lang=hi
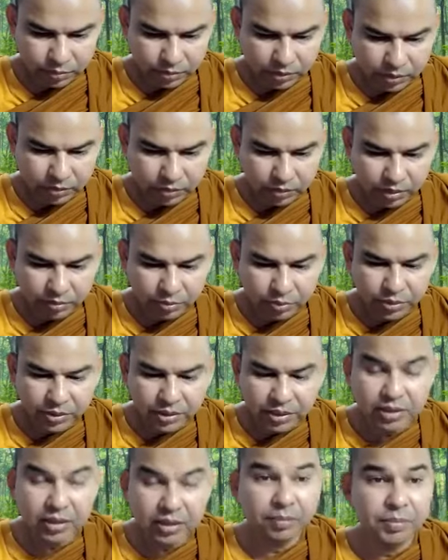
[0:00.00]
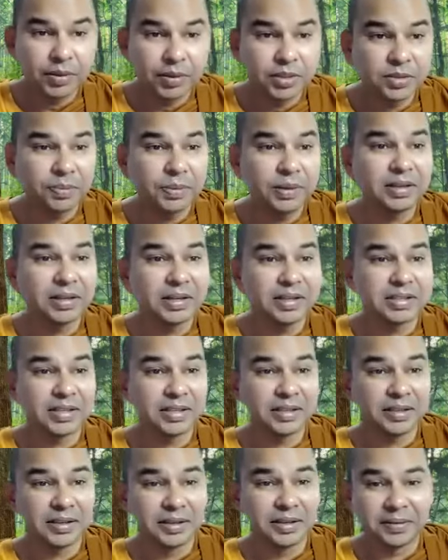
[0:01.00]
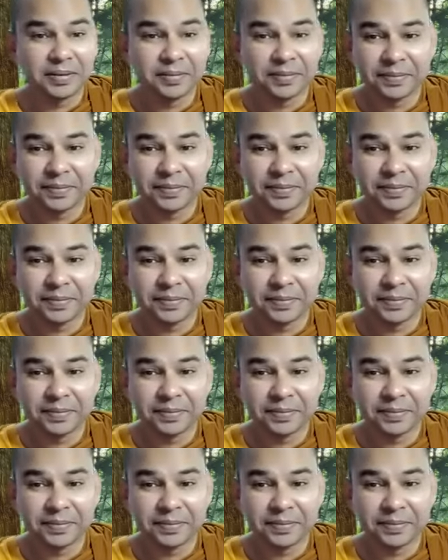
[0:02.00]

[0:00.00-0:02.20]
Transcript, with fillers: भगवान बुद्ध का बचपन कैसा था